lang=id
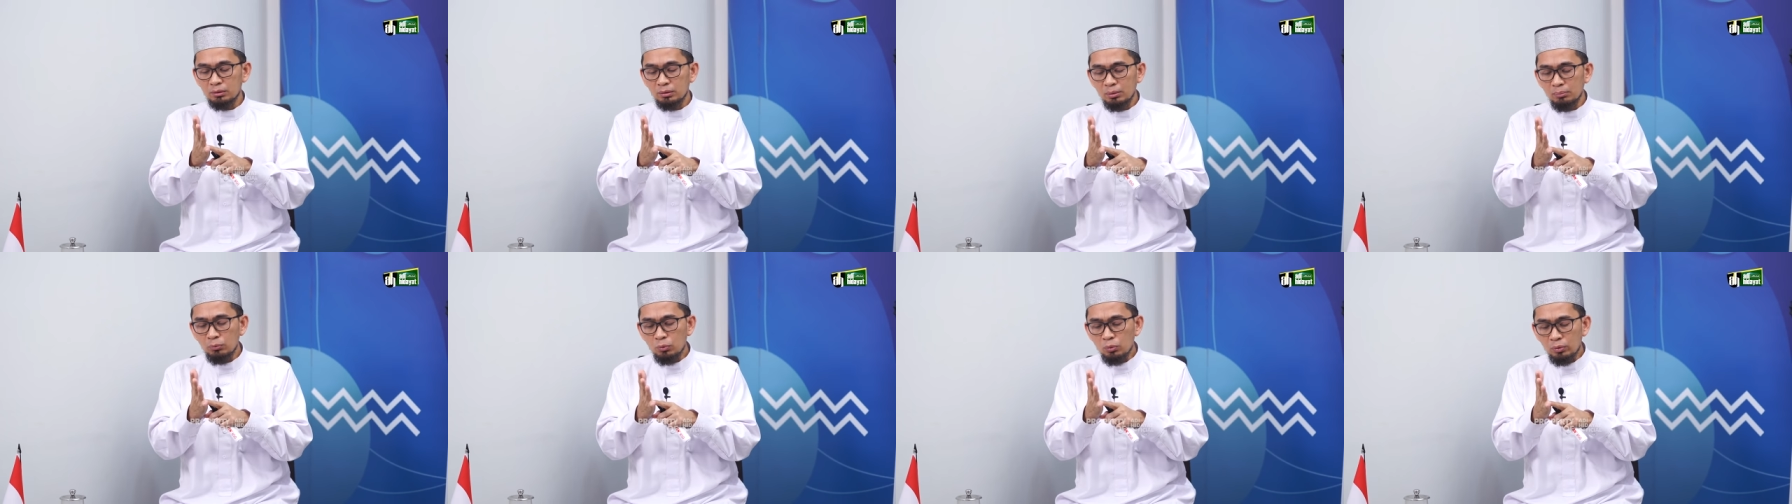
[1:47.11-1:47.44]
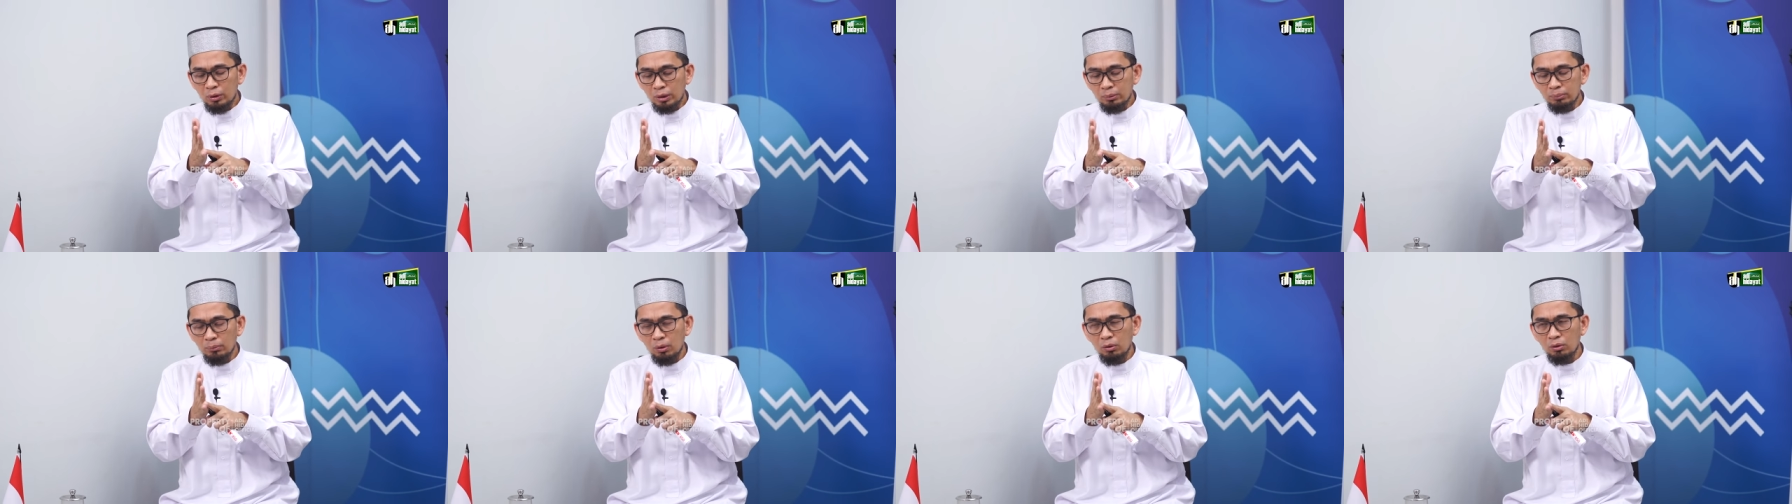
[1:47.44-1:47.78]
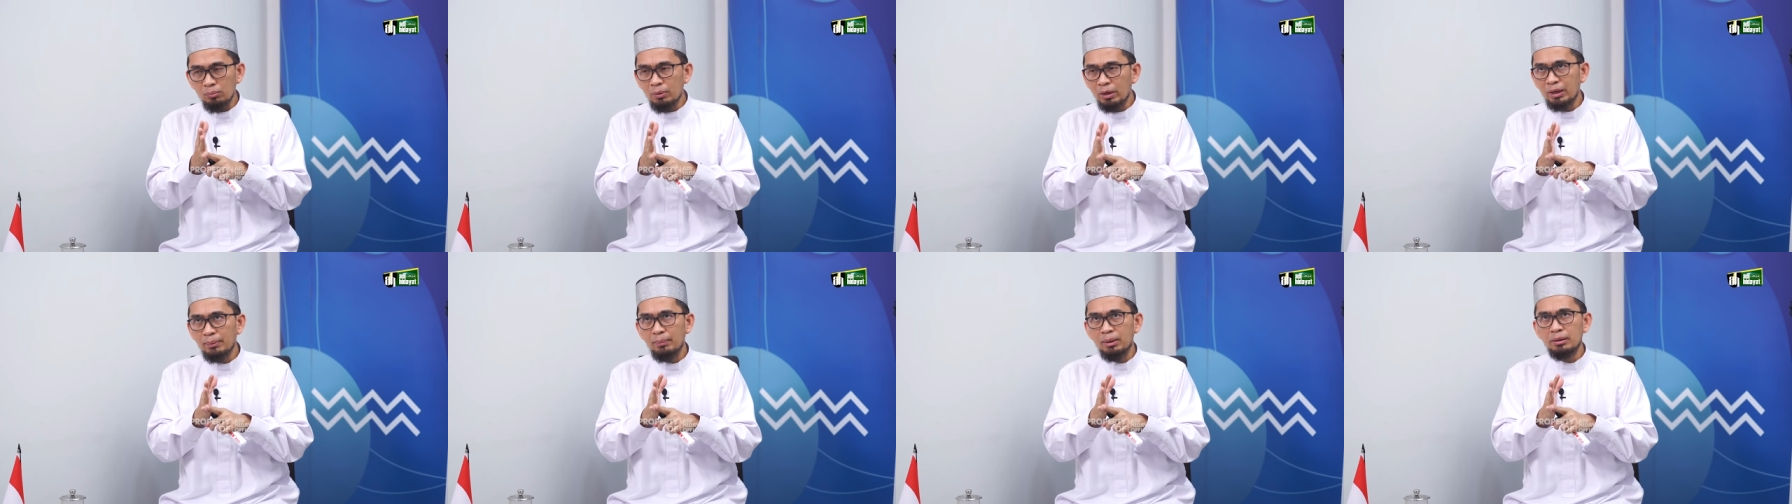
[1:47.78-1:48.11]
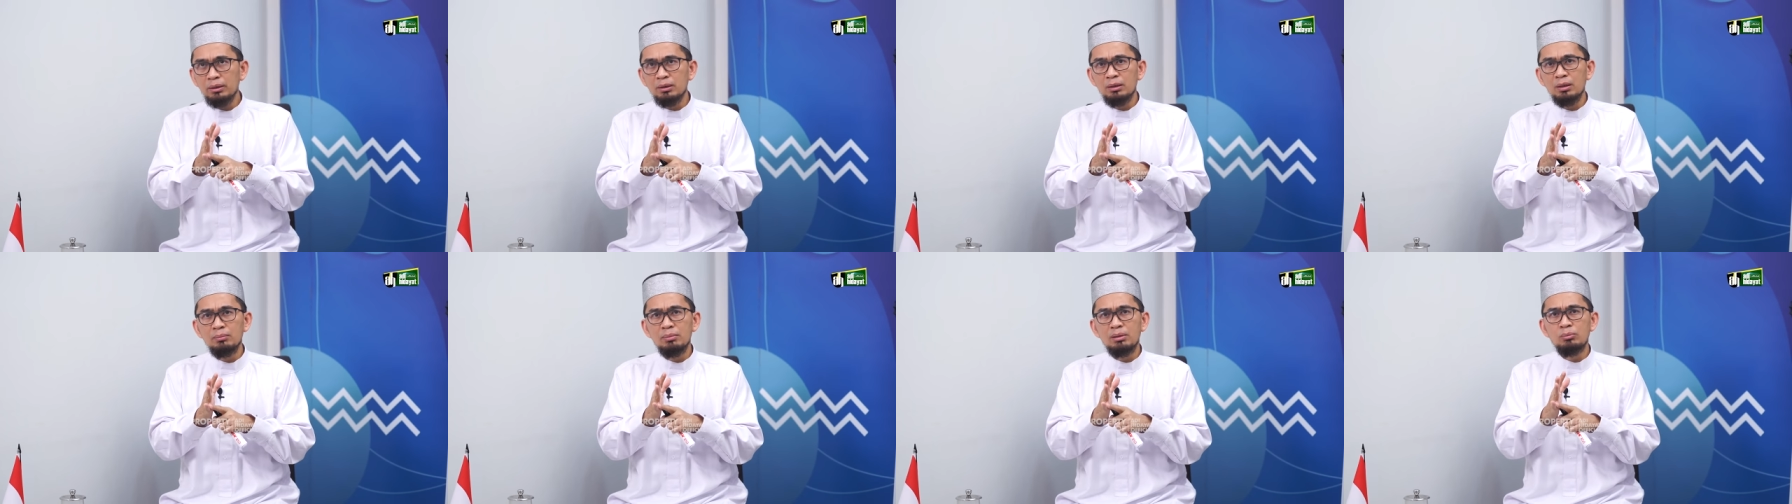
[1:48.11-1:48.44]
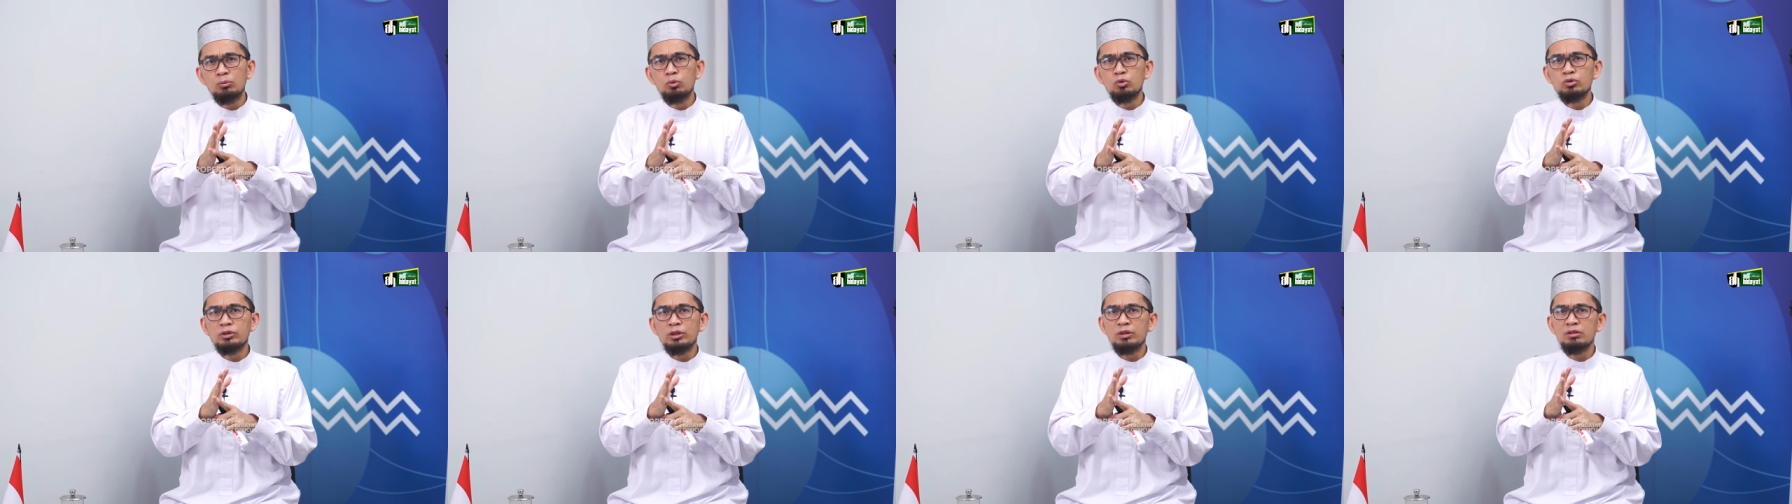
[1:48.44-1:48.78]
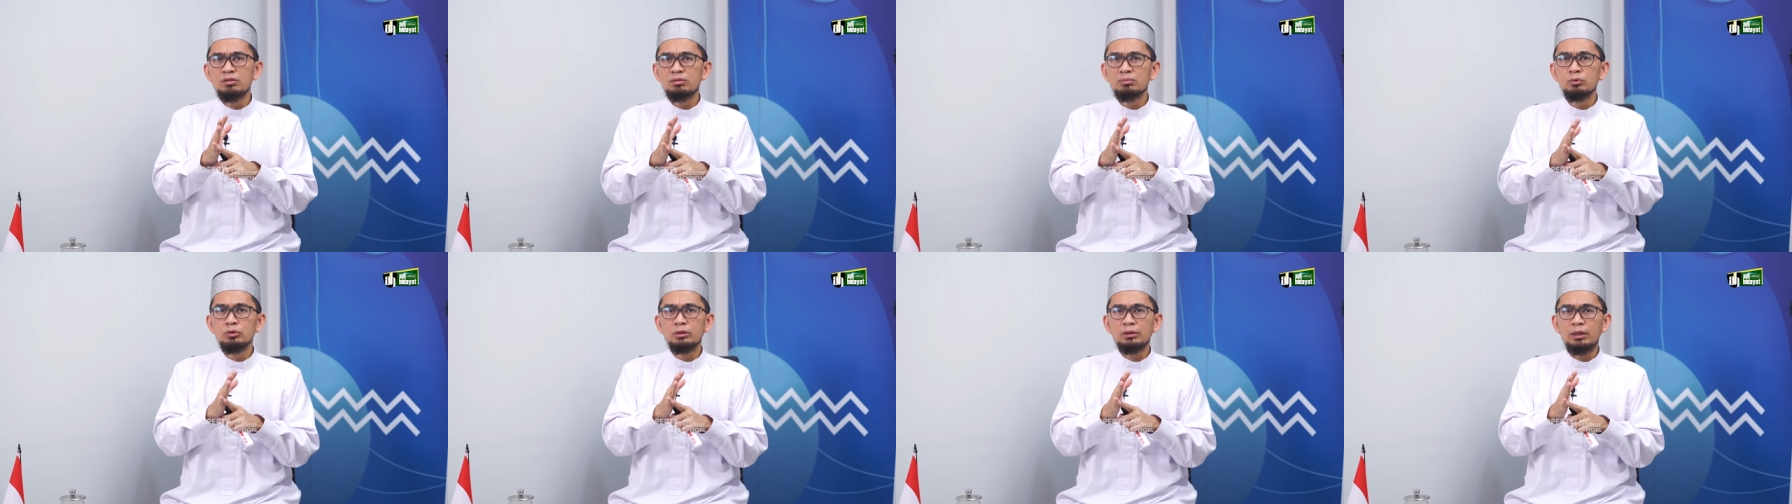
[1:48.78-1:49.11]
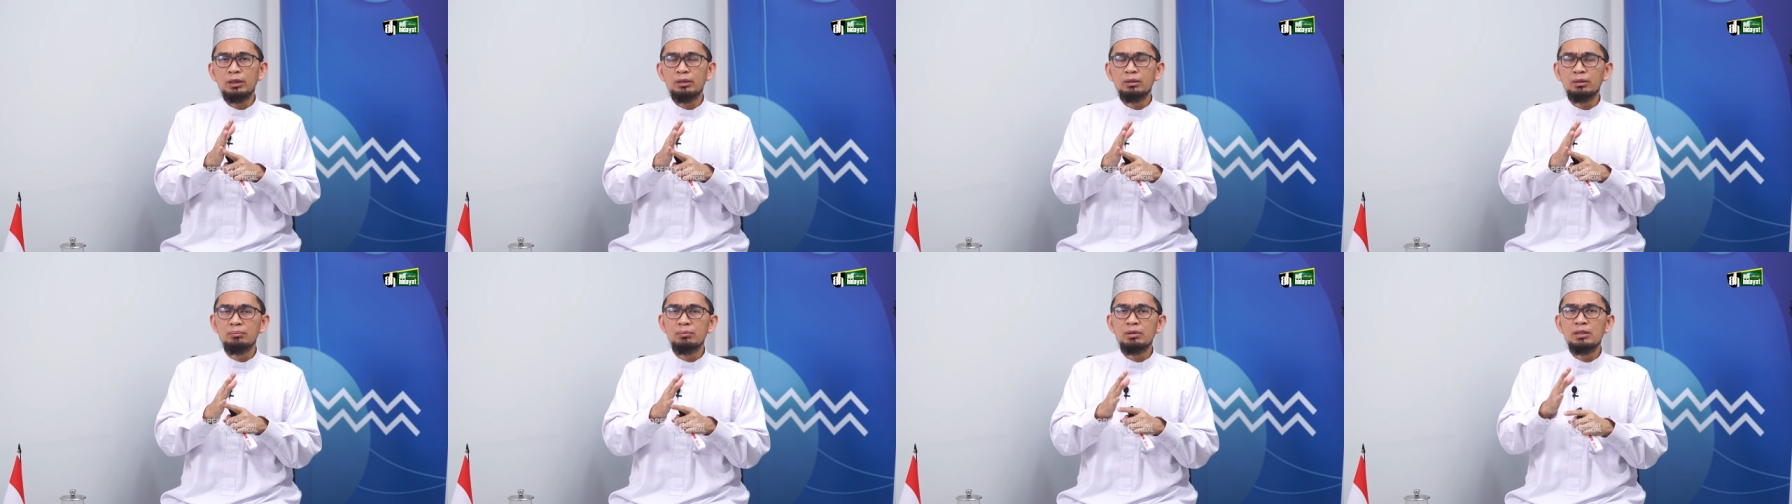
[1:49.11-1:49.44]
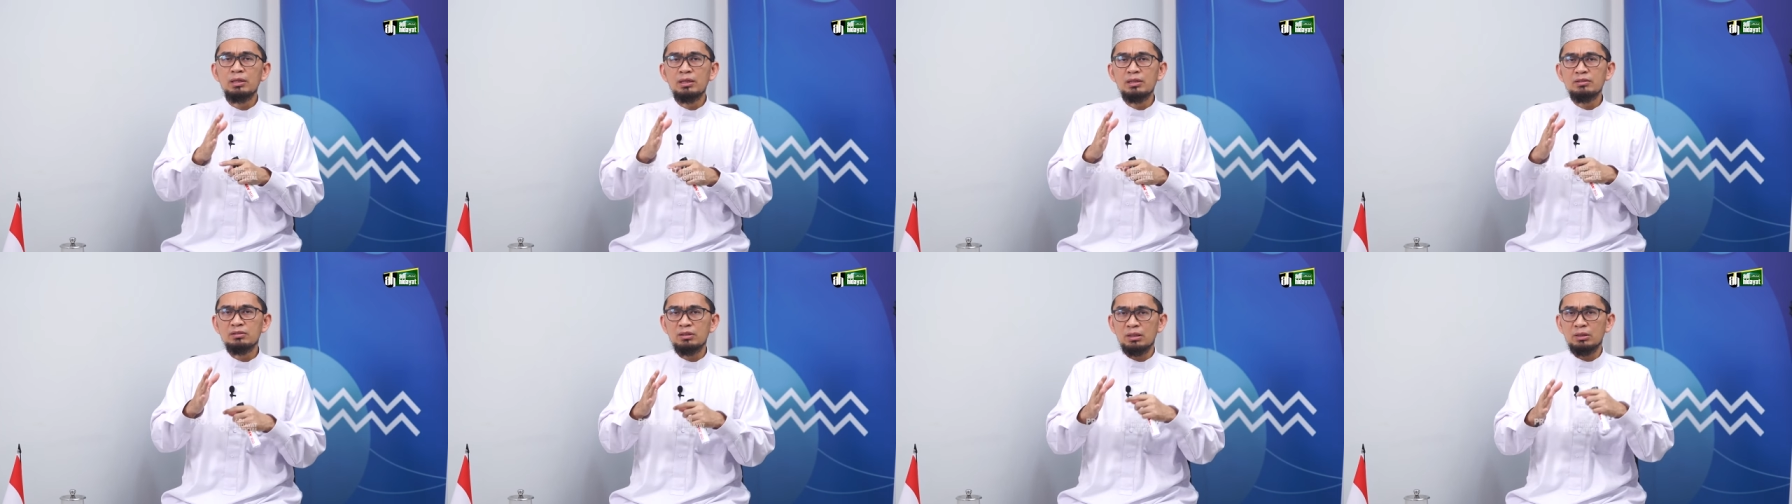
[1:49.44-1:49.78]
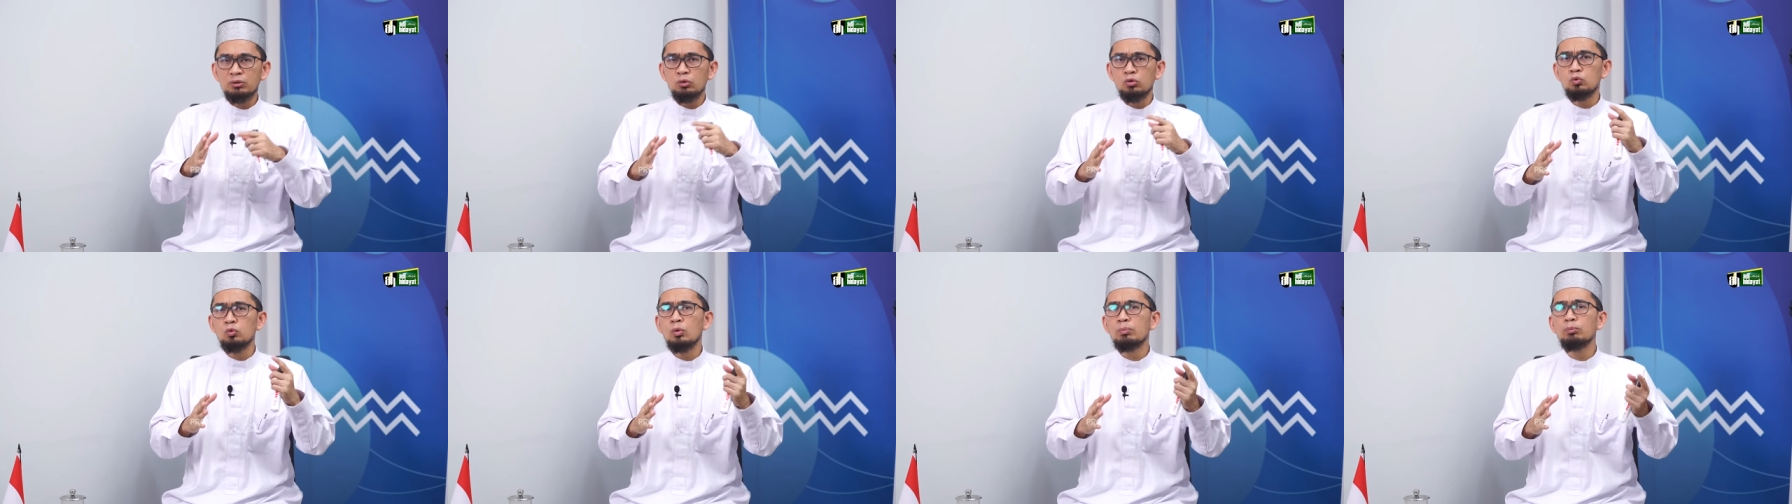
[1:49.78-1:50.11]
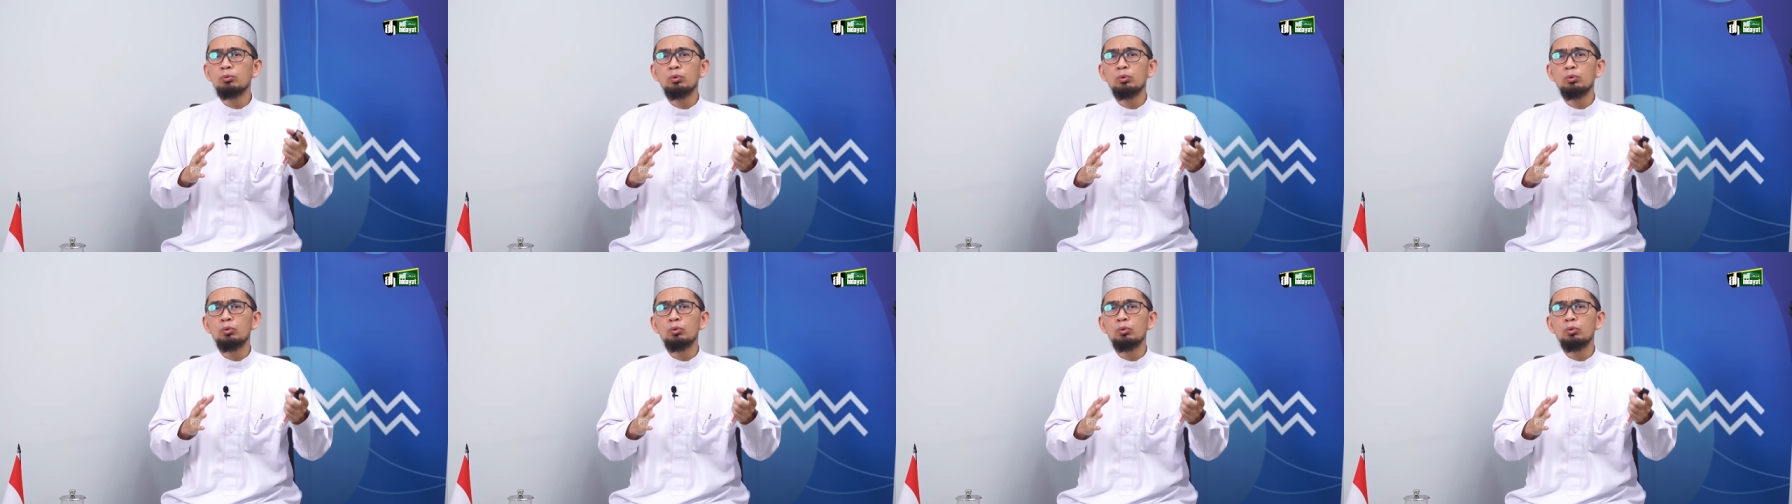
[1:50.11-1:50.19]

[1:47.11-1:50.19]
temukan bahwa bagaimana Nabi Musa disebutkan lebih dari 120